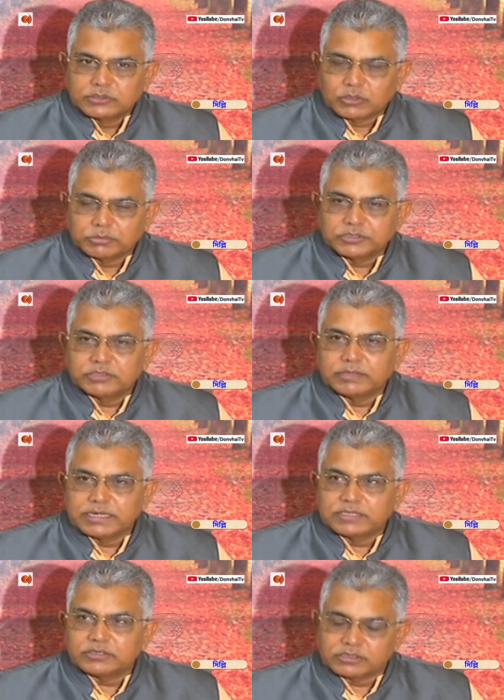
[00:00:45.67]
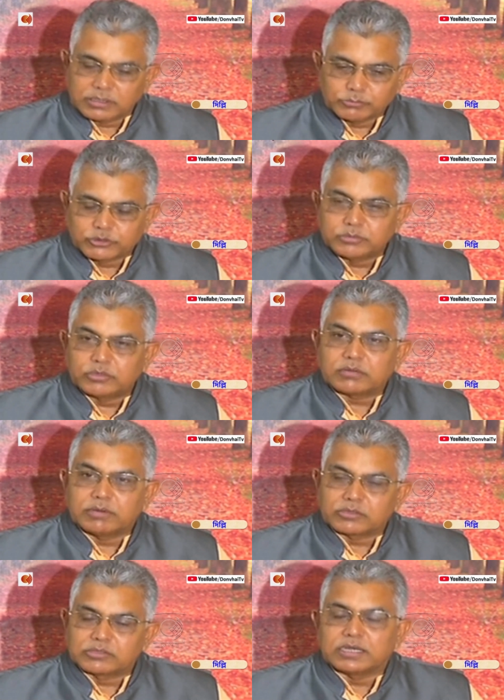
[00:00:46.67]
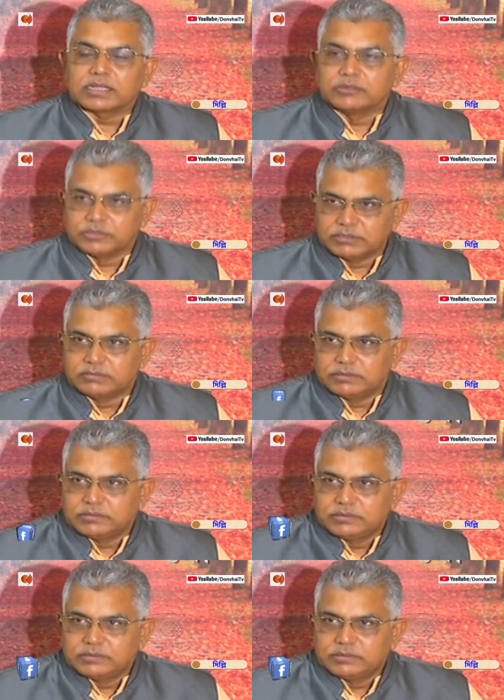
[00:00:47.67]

সব যদি মেনে নিতে হয় তাহলে পশ্চিমবঙ্গটা ভারত থেকে আলাদা হয়ে যাবে